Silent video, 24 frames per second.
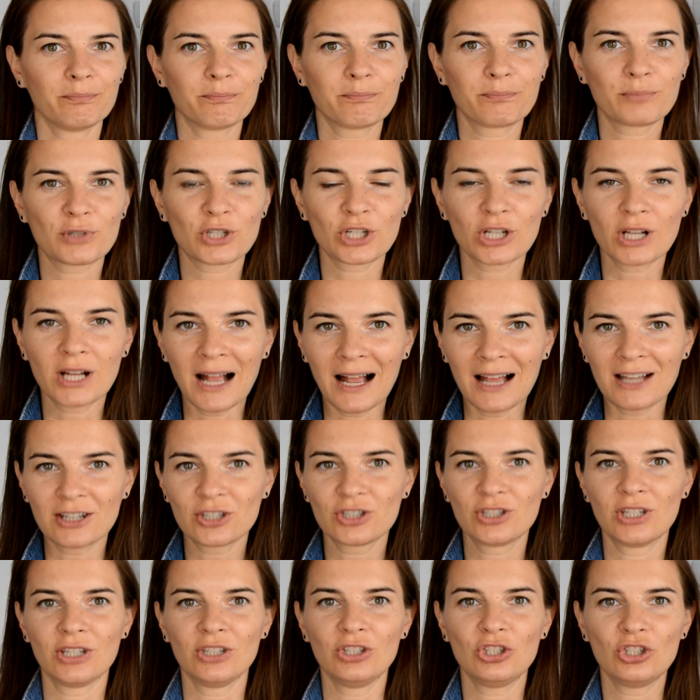Przy
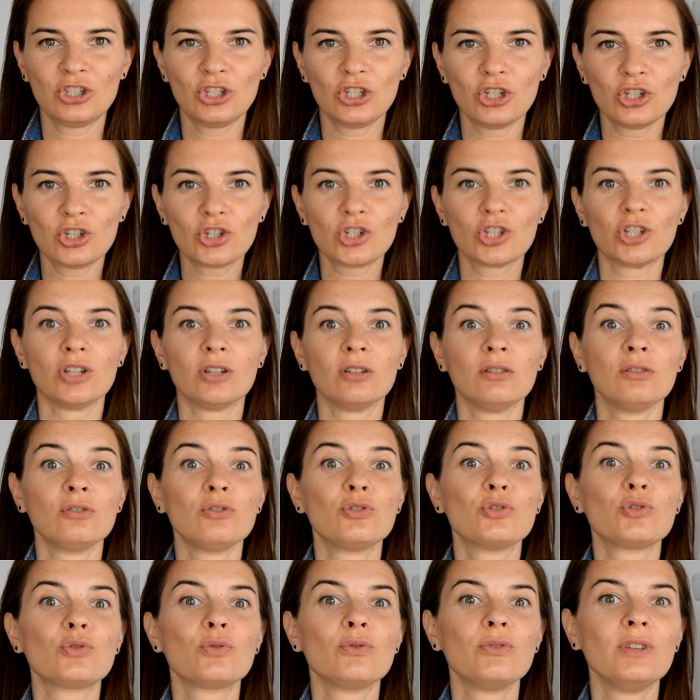każdej ciszy
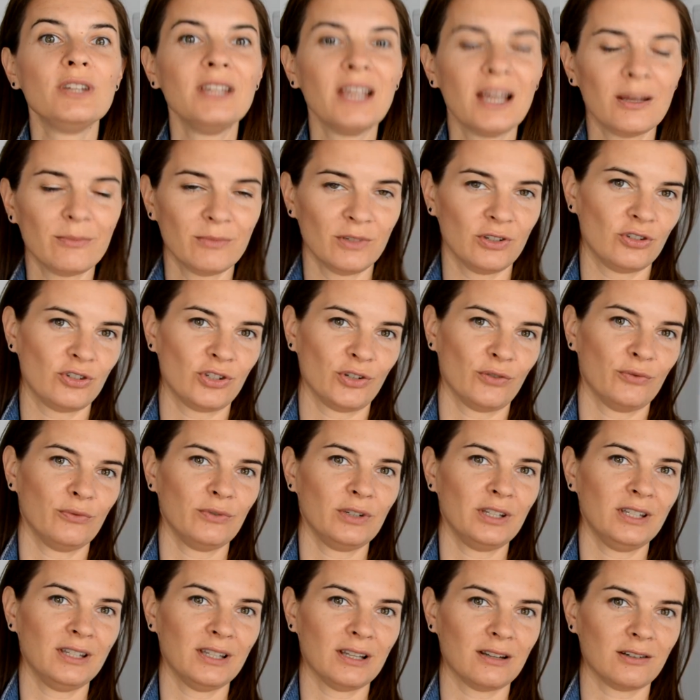czujemy się
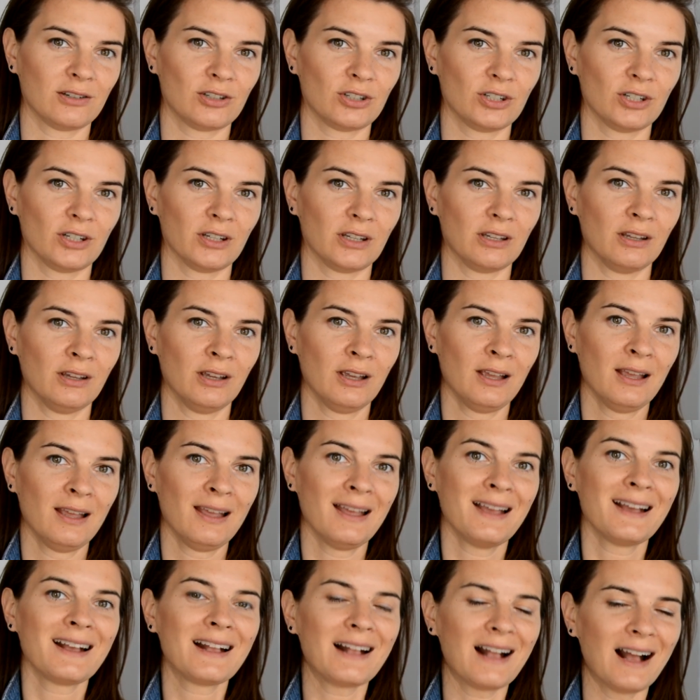inaczej.
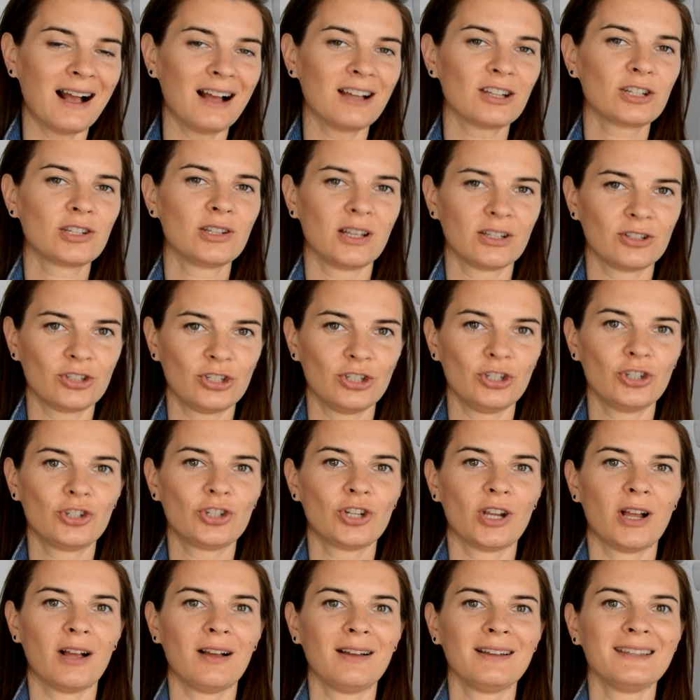Każda
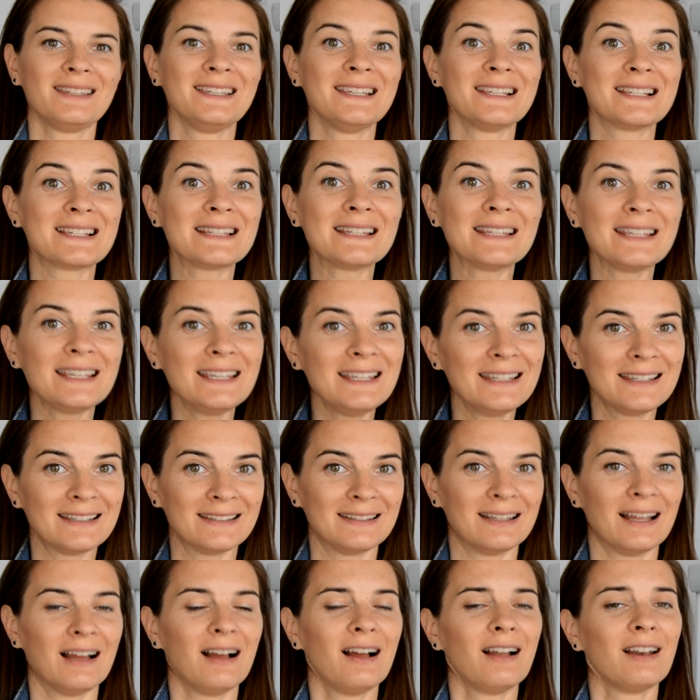cisza jest
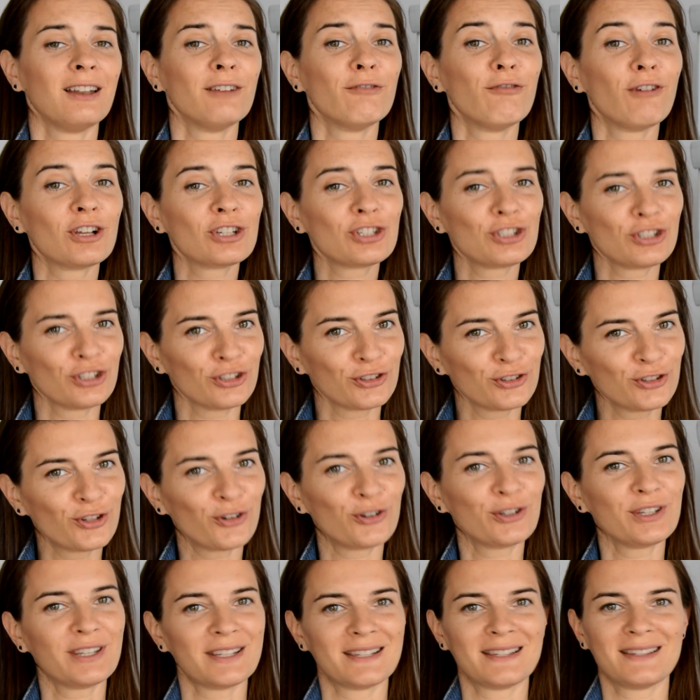inna, ale właśnie to
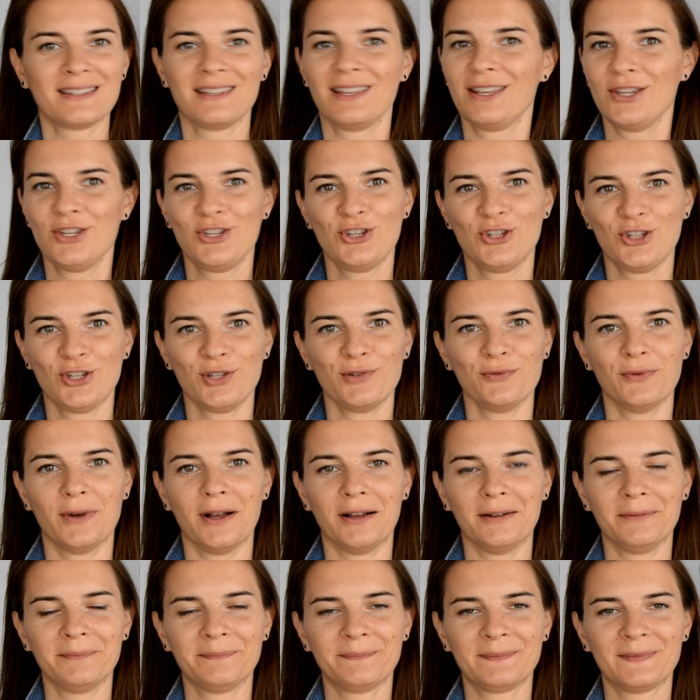jest jej
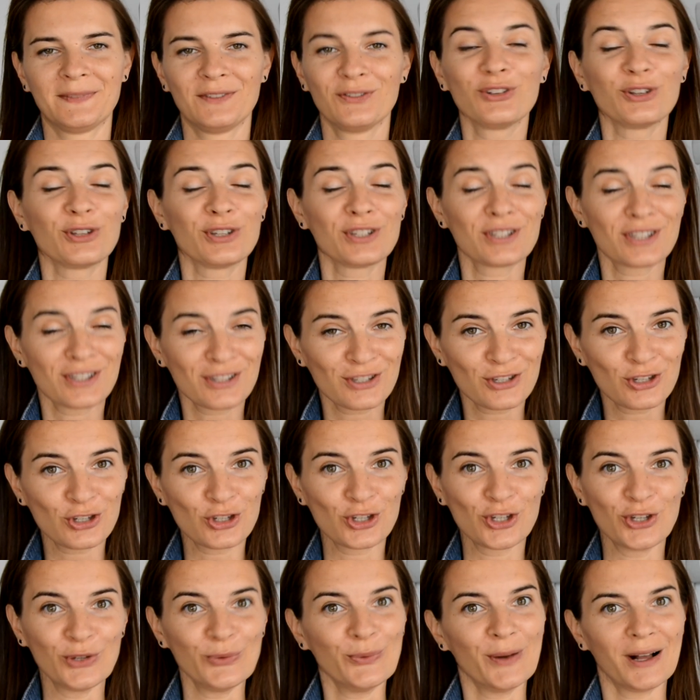siła to jest
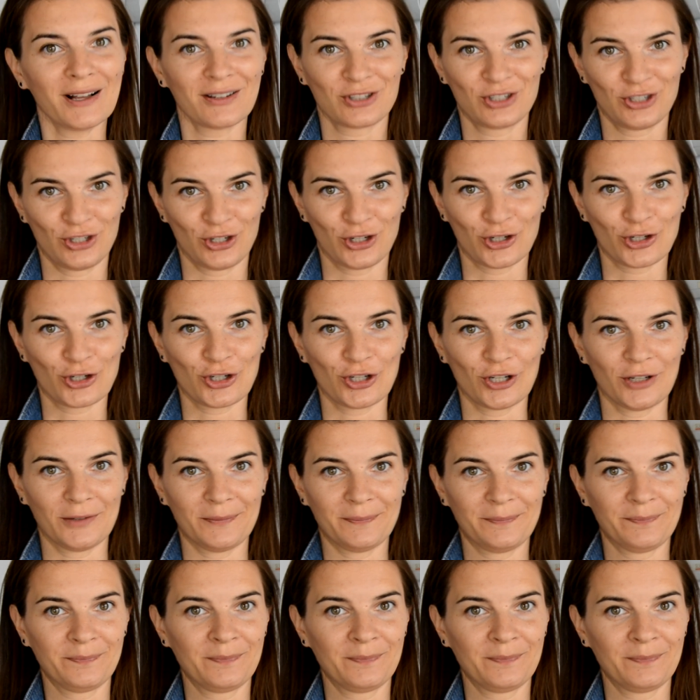siła ciszy.